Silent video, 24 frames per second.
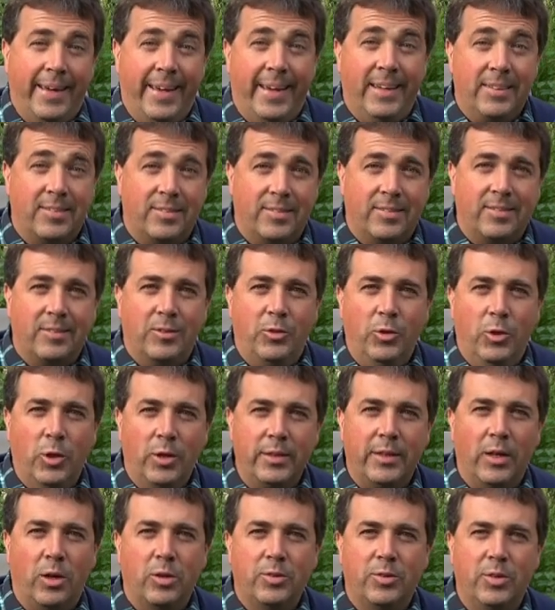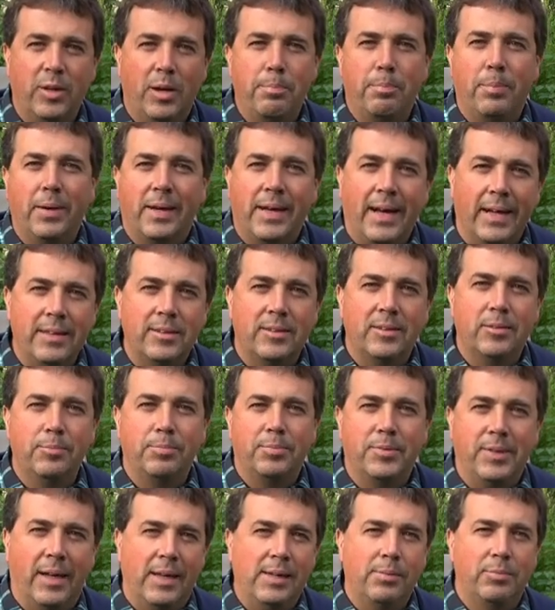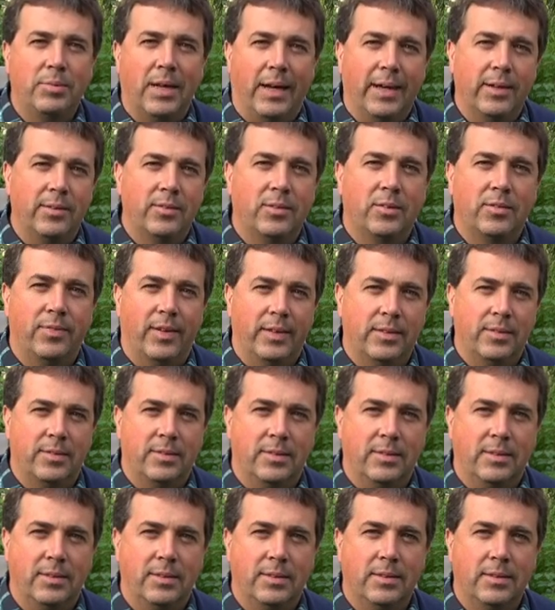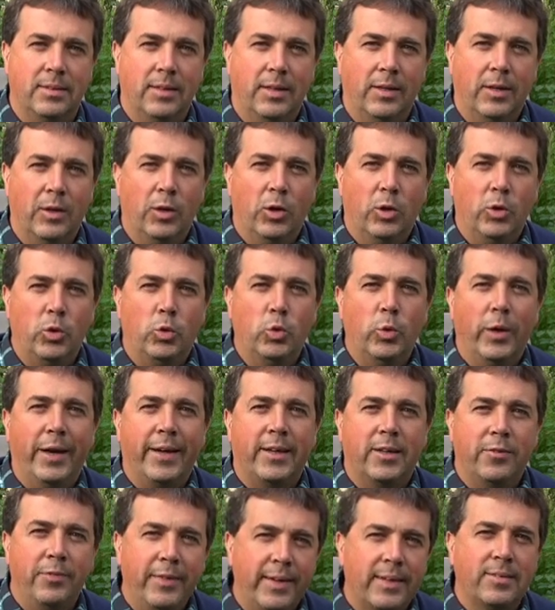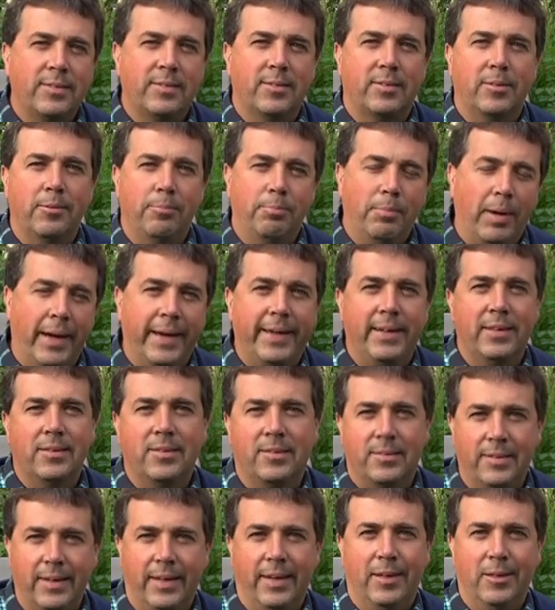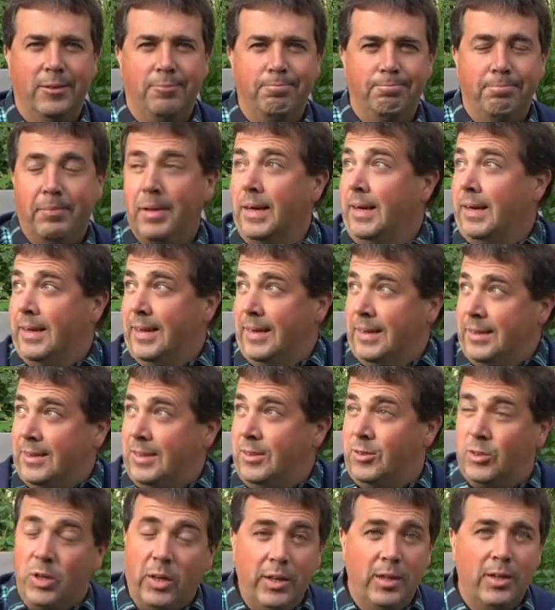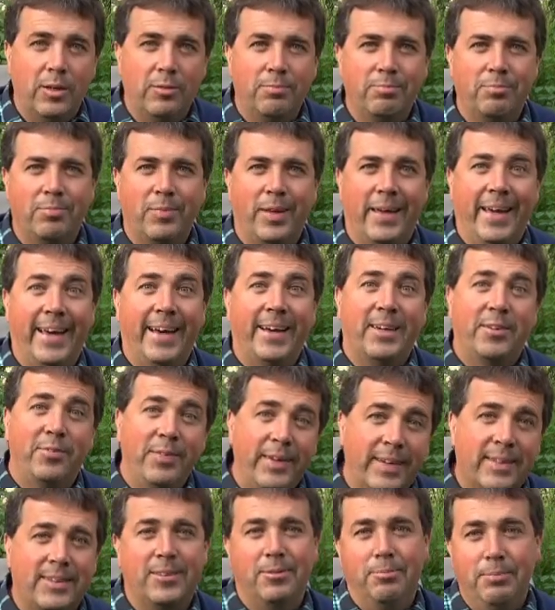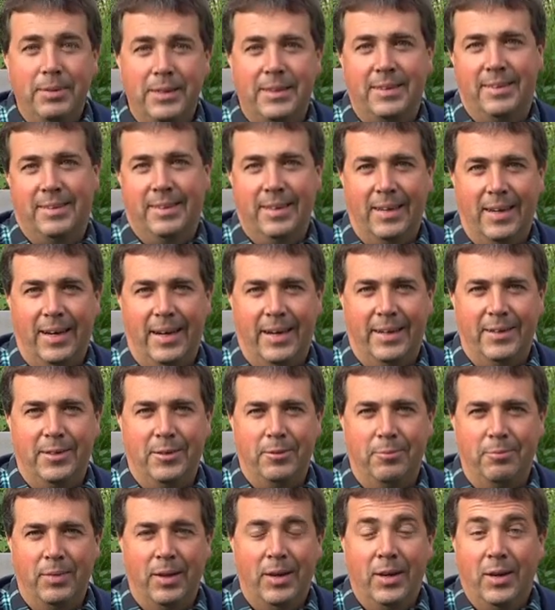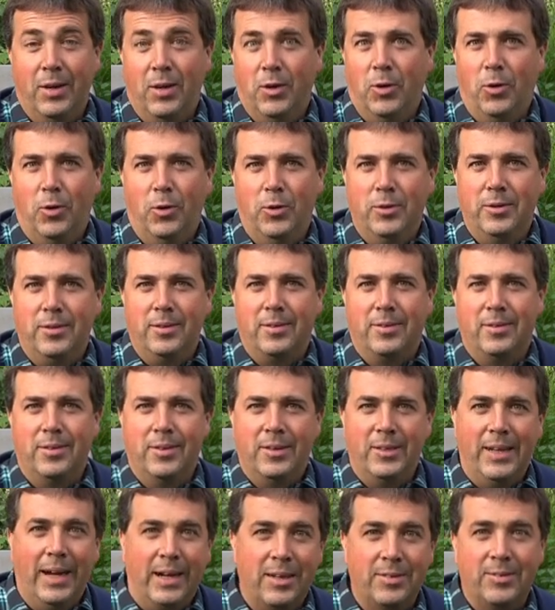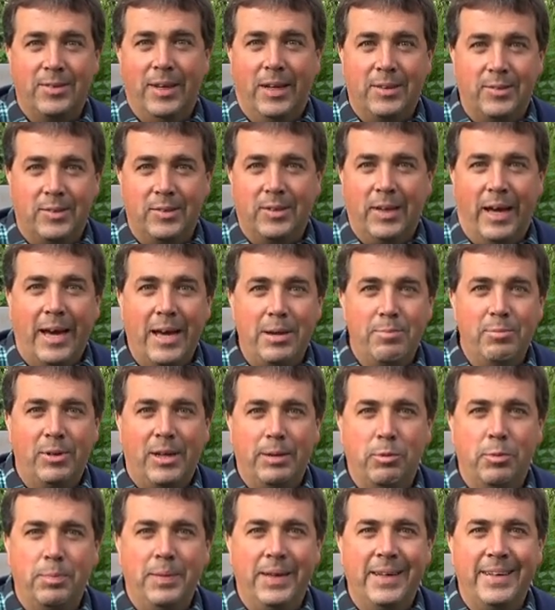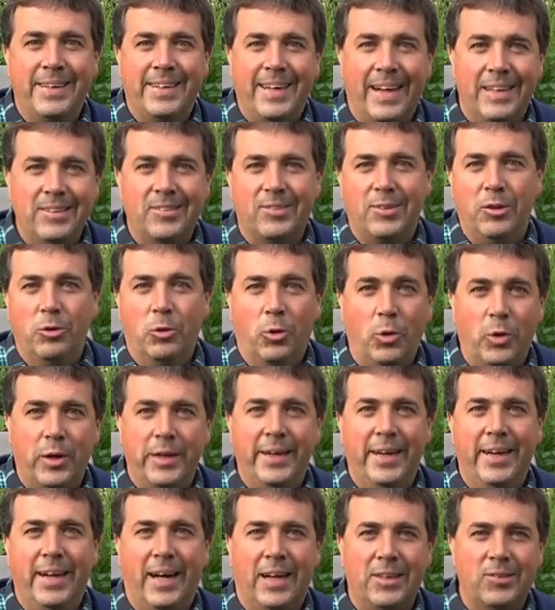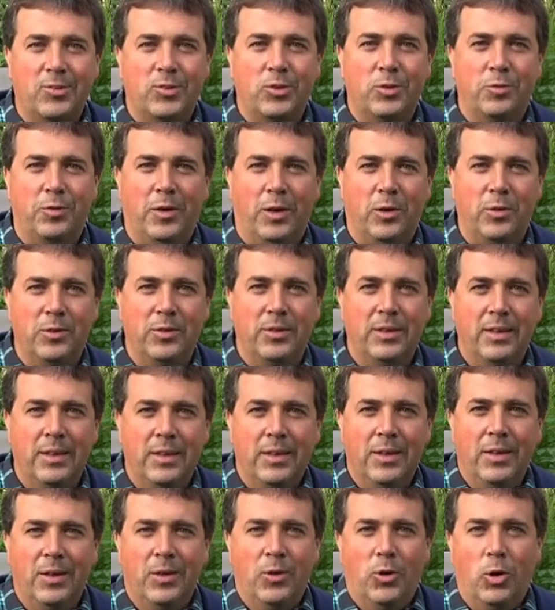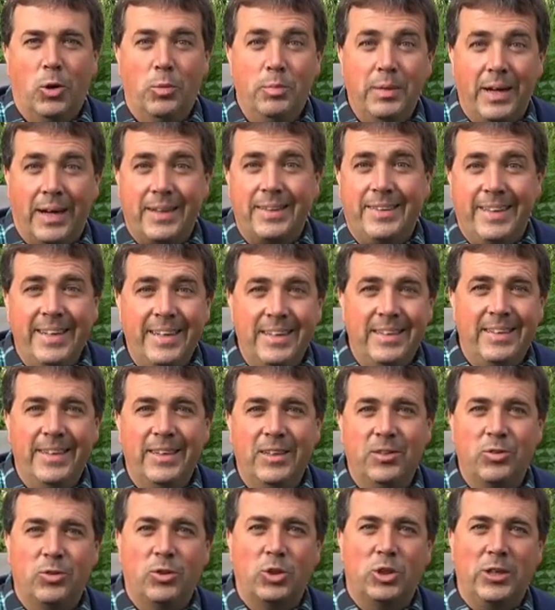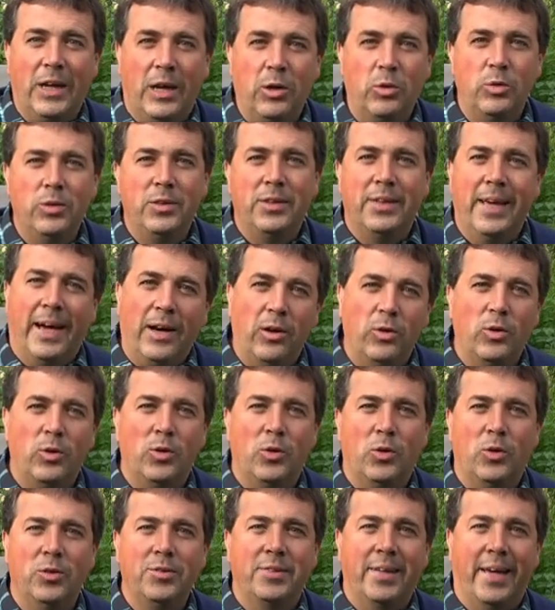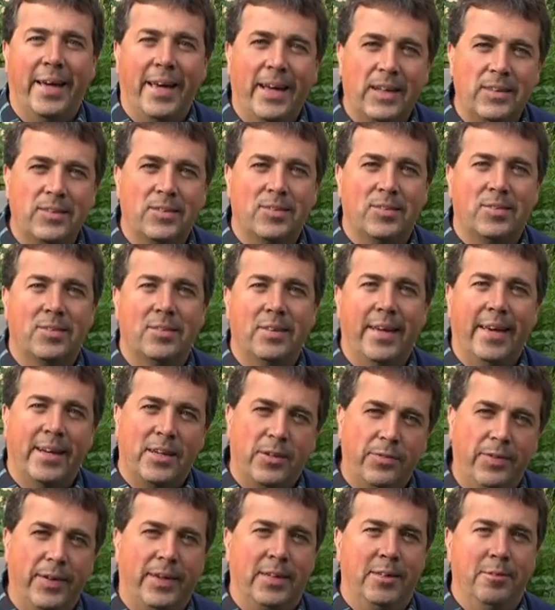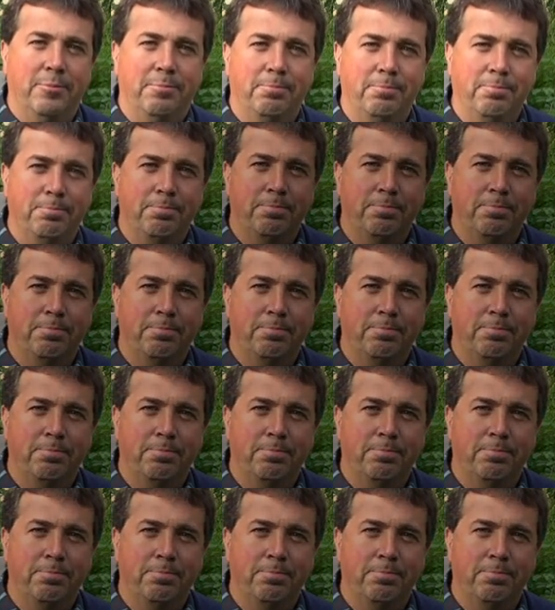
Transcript: Es gehört auch zu dem bekannten Psalm 23. Du erquickst meine Seele. Die Sonne erquickt mich gerade. Und ich lade Sie herzlich ein, mit der mobilen Kanzel hoch in den Harz zu fahren, um nach den Dingen zu schauen, die auch unser Herz erquicken.